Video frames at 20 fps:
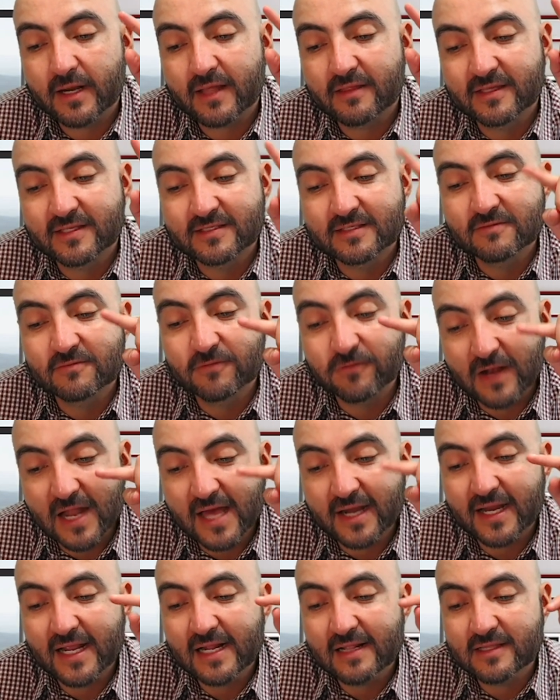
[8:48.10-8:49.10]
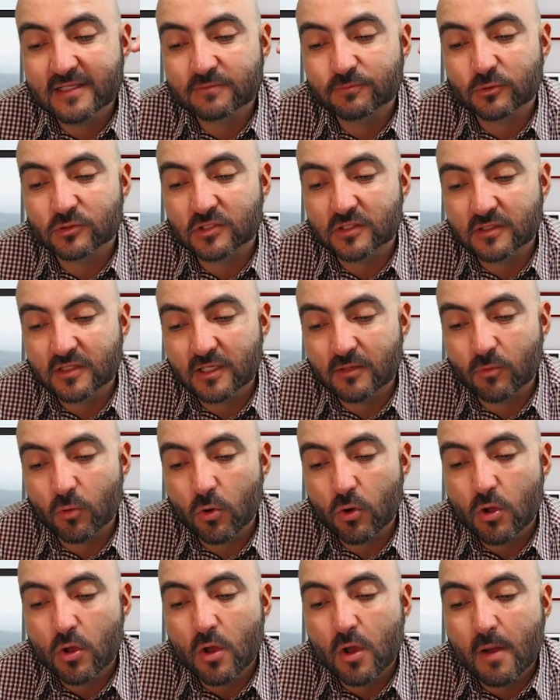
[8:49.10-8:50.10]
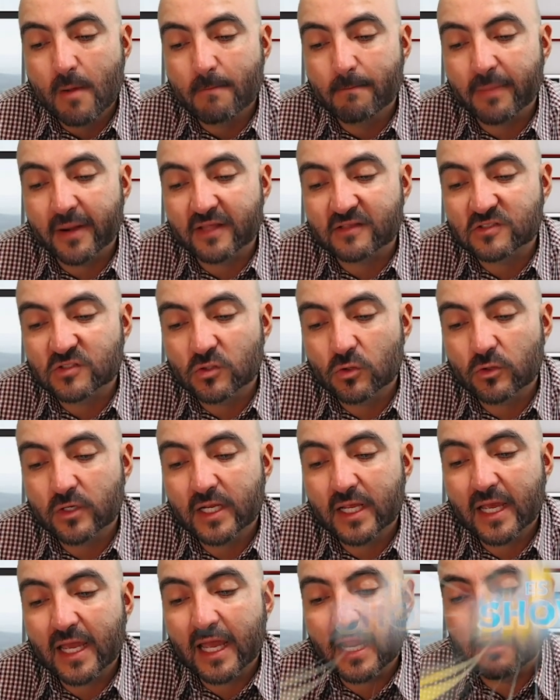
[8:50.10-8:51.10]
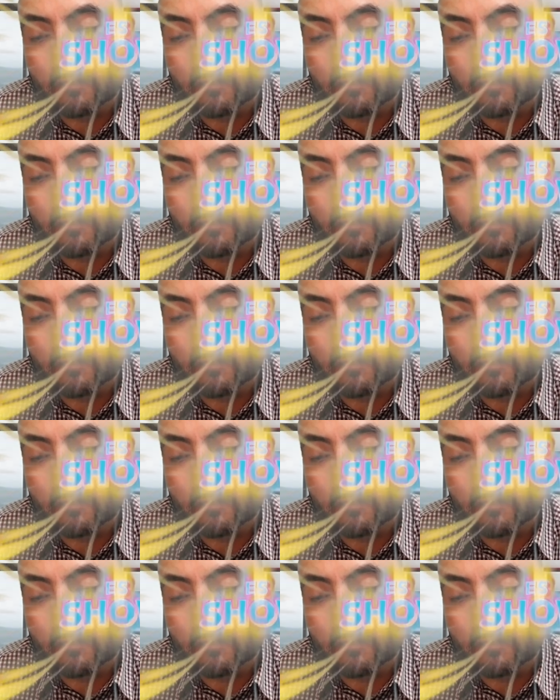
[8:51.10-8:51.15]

desinflar el dispositivo, presione el